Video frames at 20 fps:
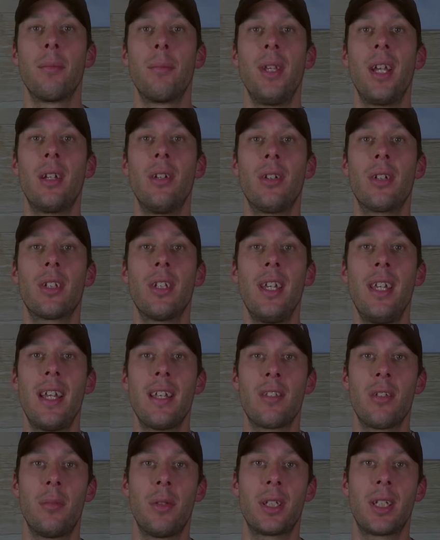Pierre-Luc donne à
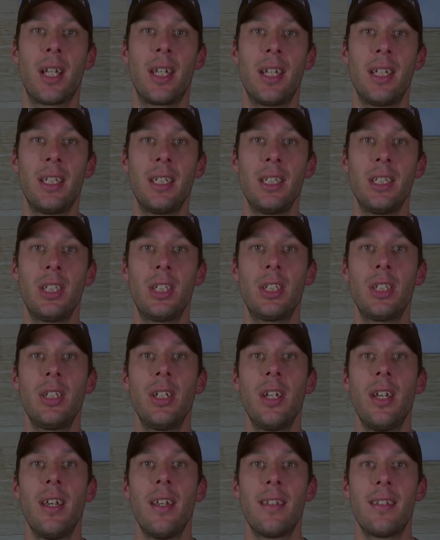son motoneige.
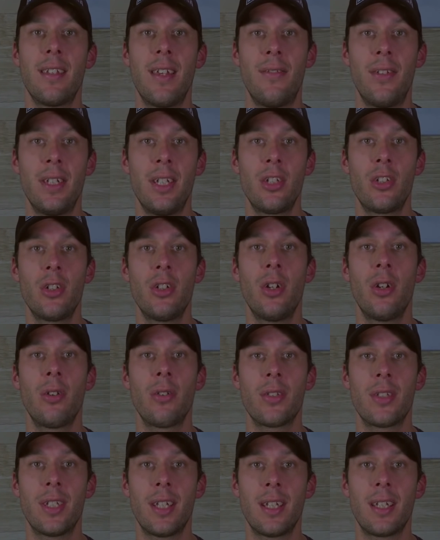Ça fait déjà
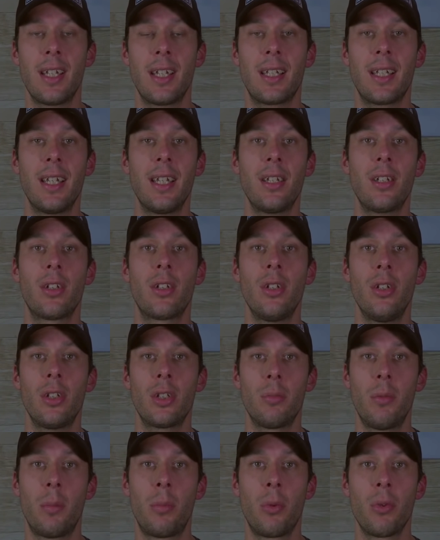un certain temps que
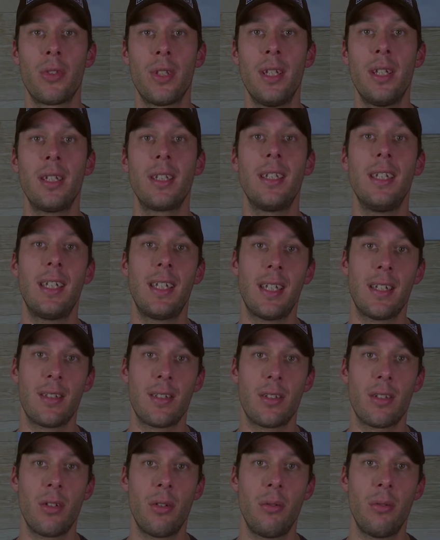je me posais des
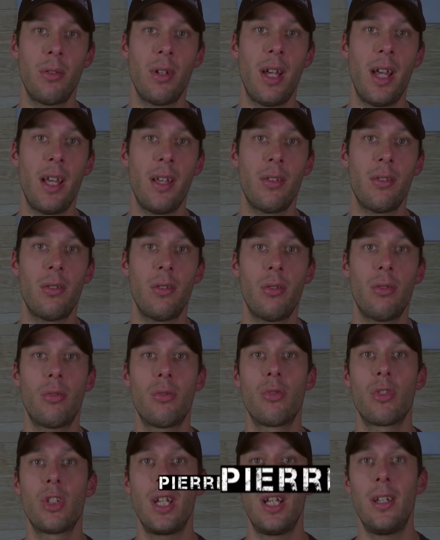questions à ce
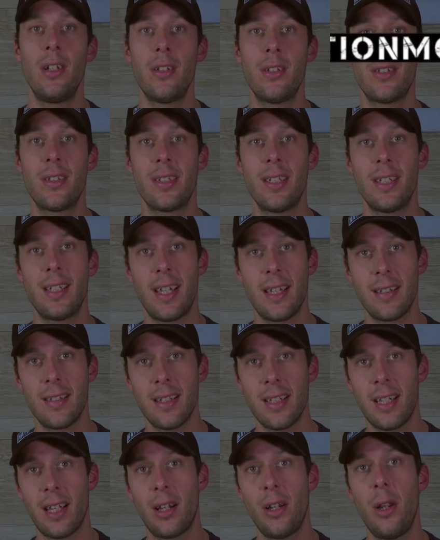sujet-là,
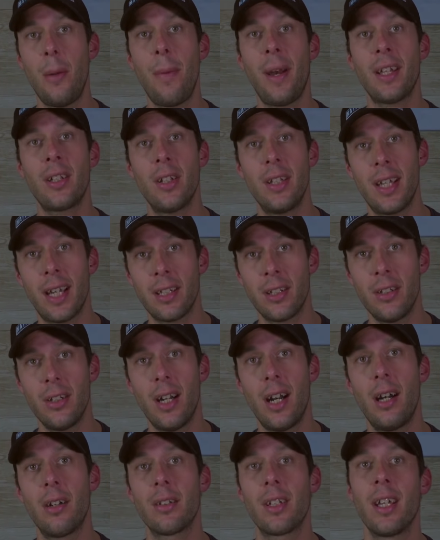c'est-à-dire le partenariat
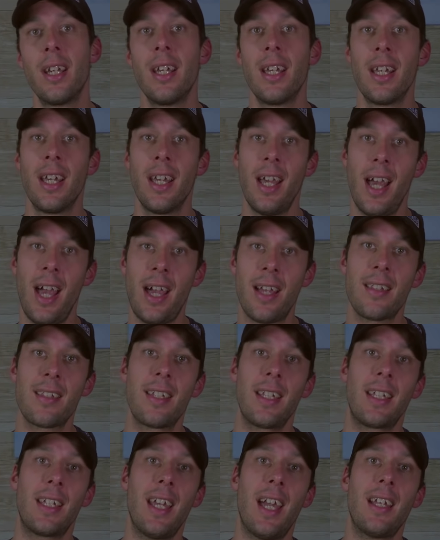entre
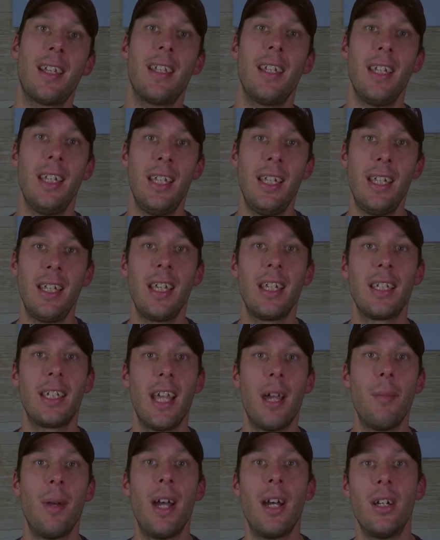Arctic 4 et
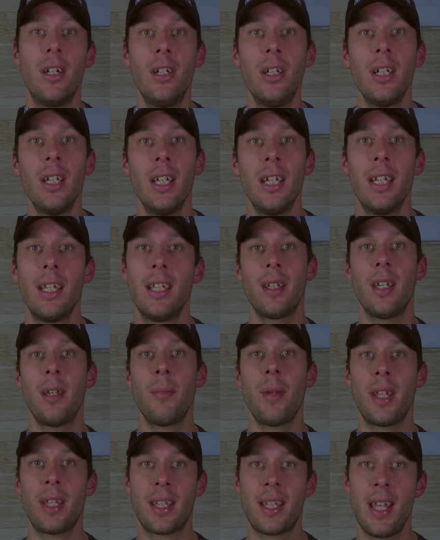Yamaha. Et
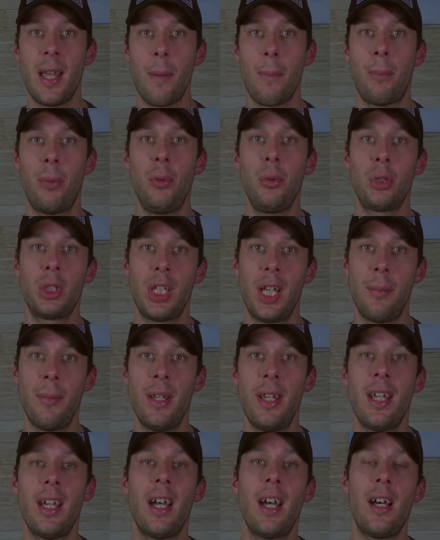maintenant, plus que
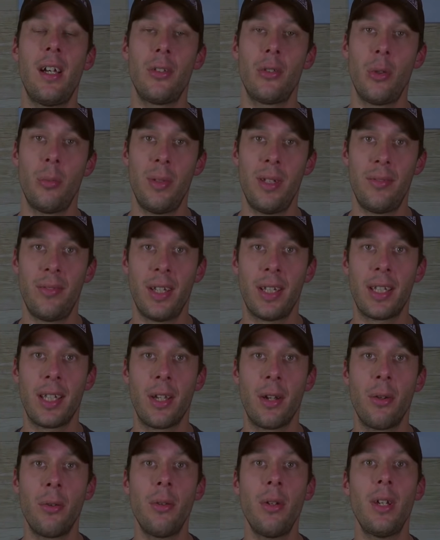jamais en
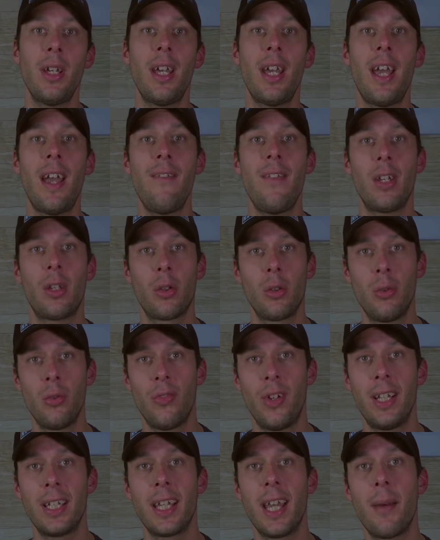2021, avec une
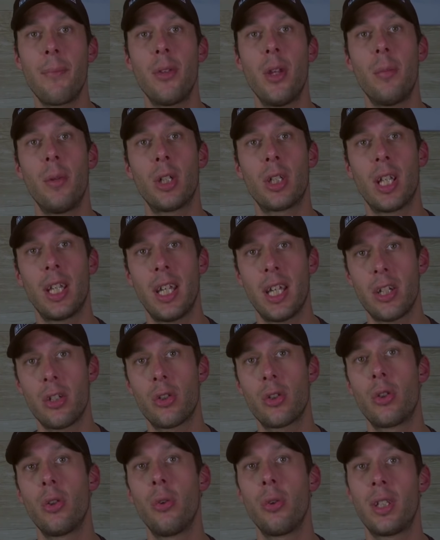nouvelle gamme de
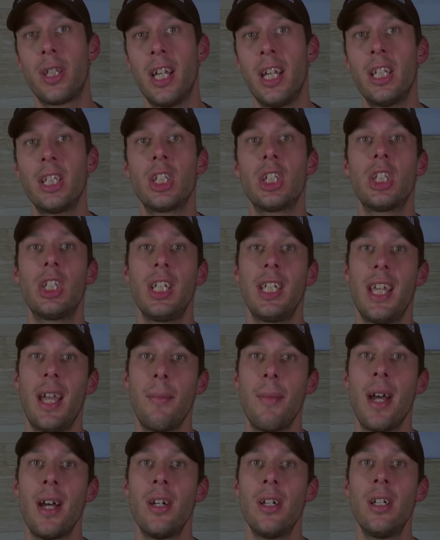motoneige deux temps chez
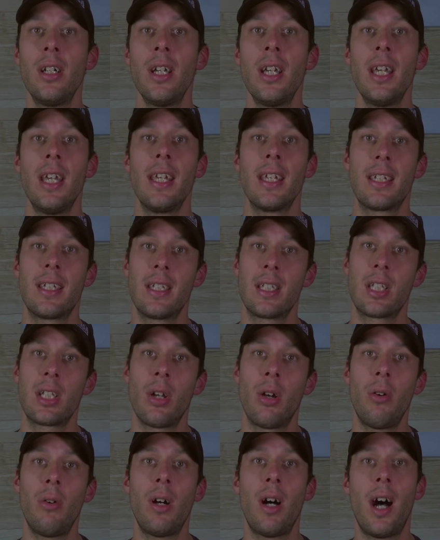Yamaha qui
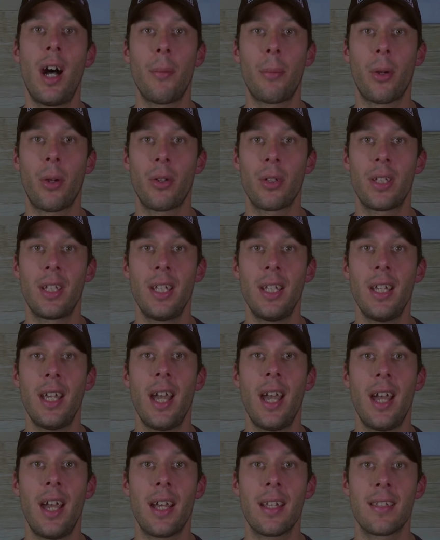sont empruntés
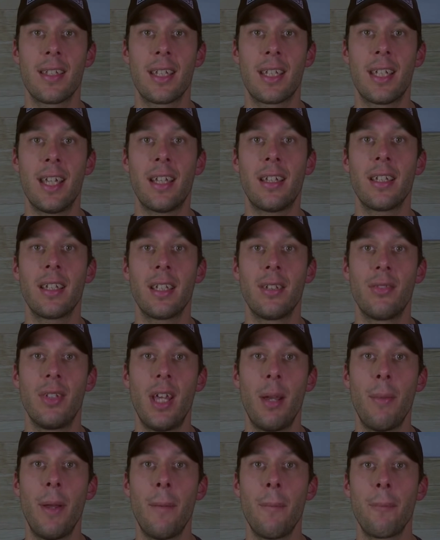à Arctic 4
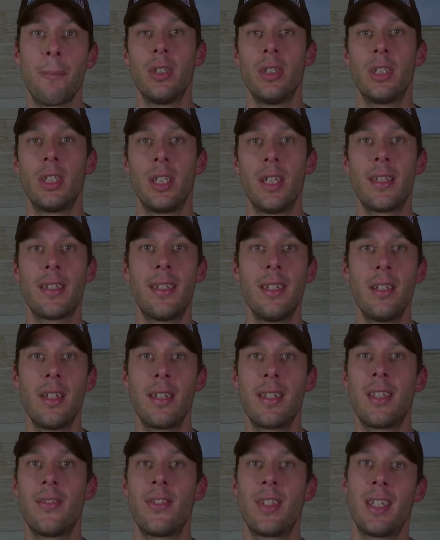évidemment. J'ai décidé de
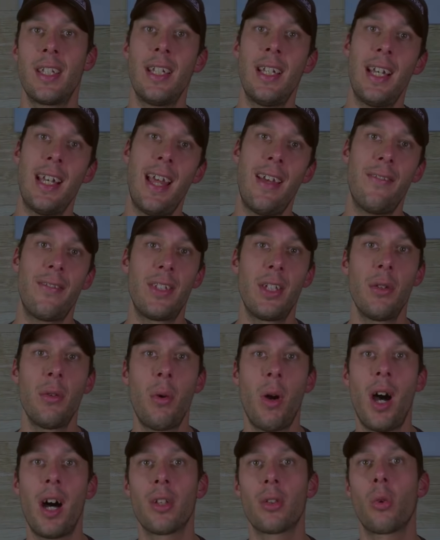diviser la
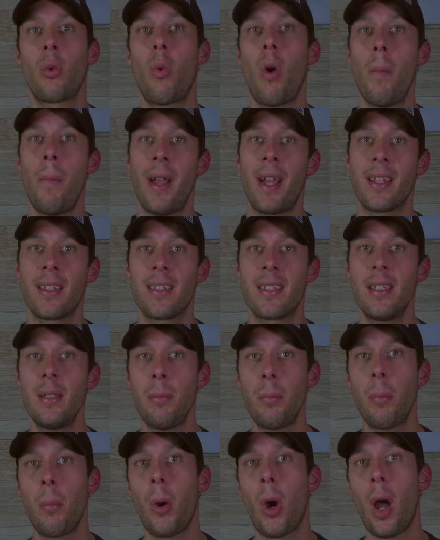vidéo en trois
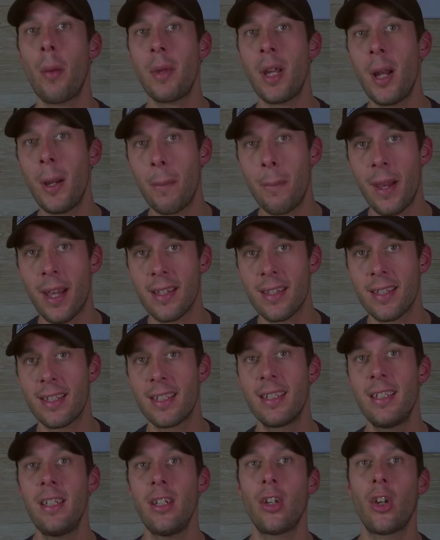parties. Première
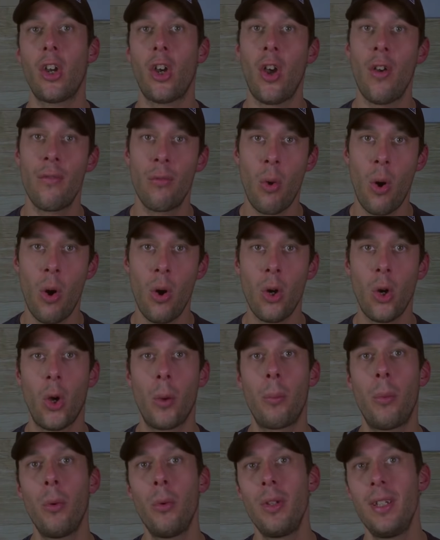partie, revoir un
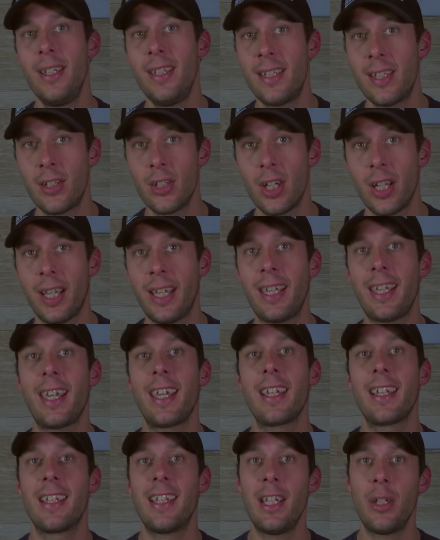peu l'historique
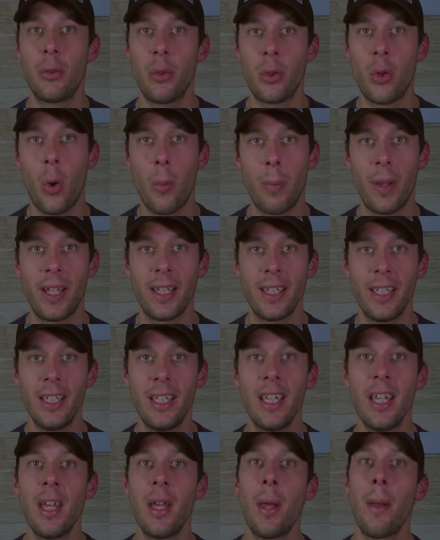des deux
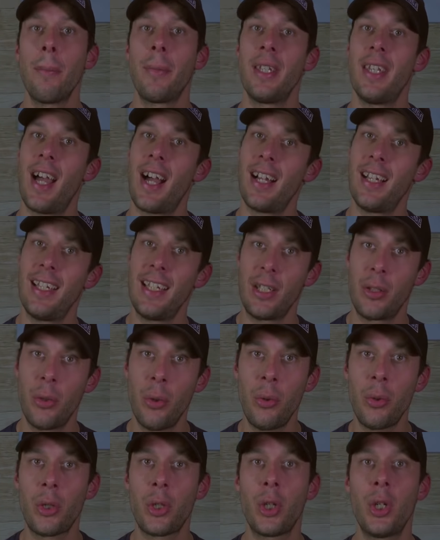compagnies. Puis dans les
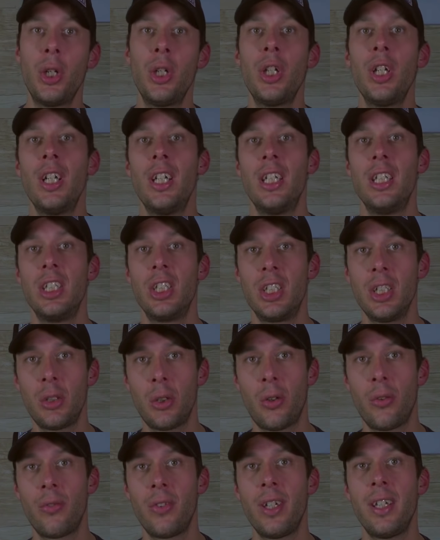deux cas, j'ai
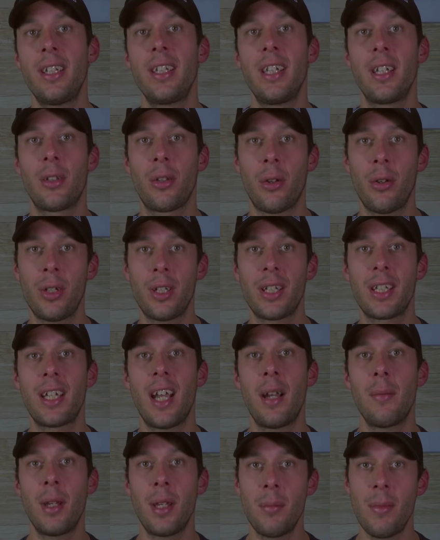trouvé des trucs
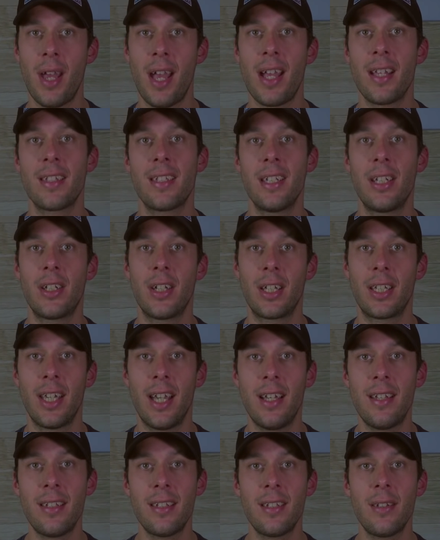quand même assez
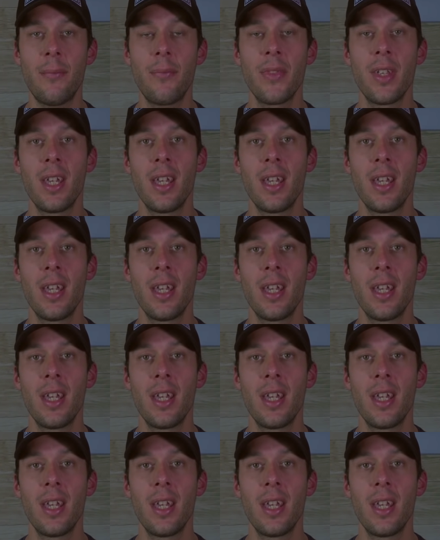cocasses.